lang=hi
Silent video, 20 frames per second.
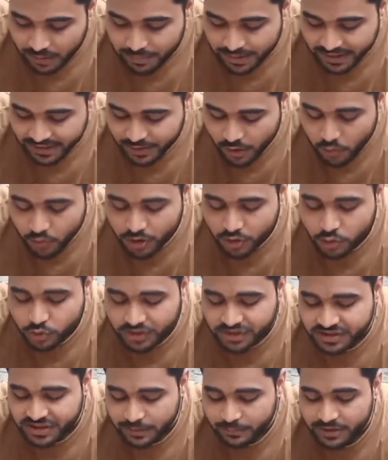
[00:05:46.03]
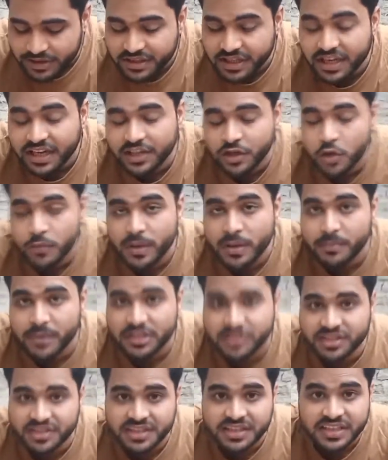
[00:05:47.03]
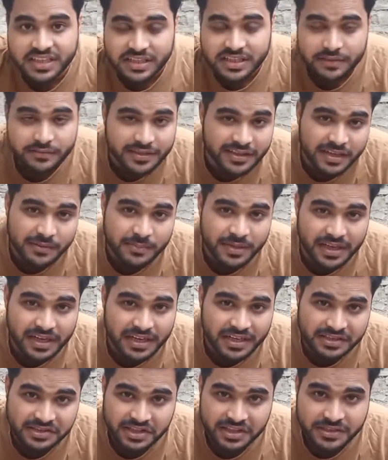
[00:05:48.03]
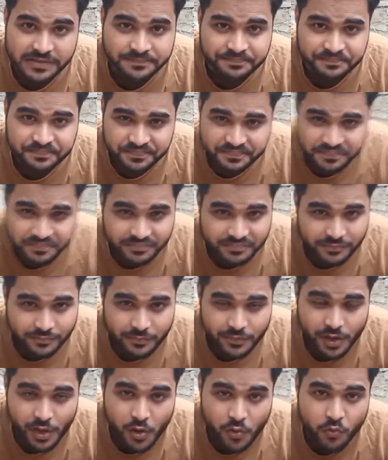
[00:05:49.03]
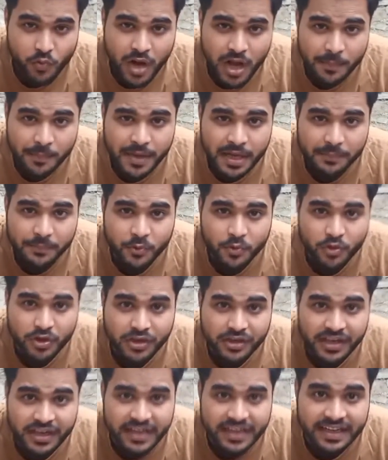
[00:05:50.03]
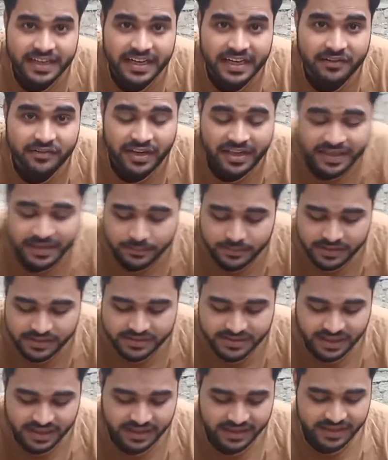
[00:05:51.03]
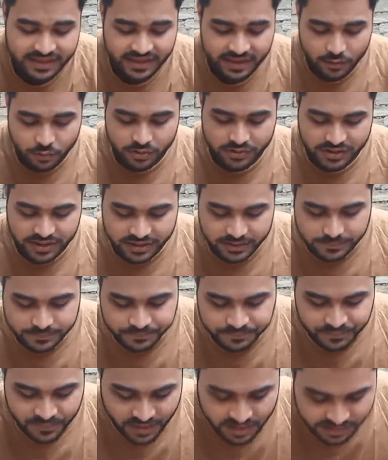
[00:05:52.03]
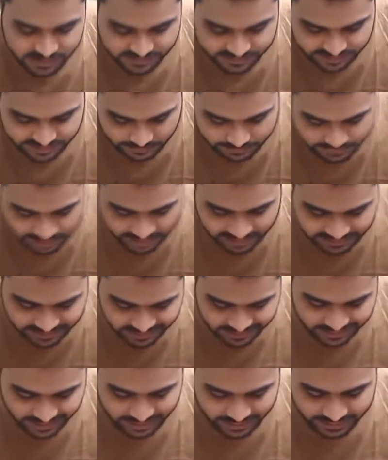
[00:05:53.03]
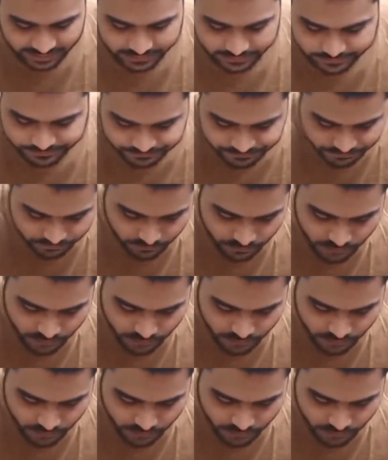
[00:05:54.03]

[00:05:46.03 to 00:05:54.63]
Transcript: अब लखनऊ के तो किस तरह में लखनऊ में माँ चंद्रिका देवी का मेला लगता है वहाँ पे आपको रेड कलर वाली इस तरह की रेड होती हैं सब धड़ाधड़ खा रहे हैं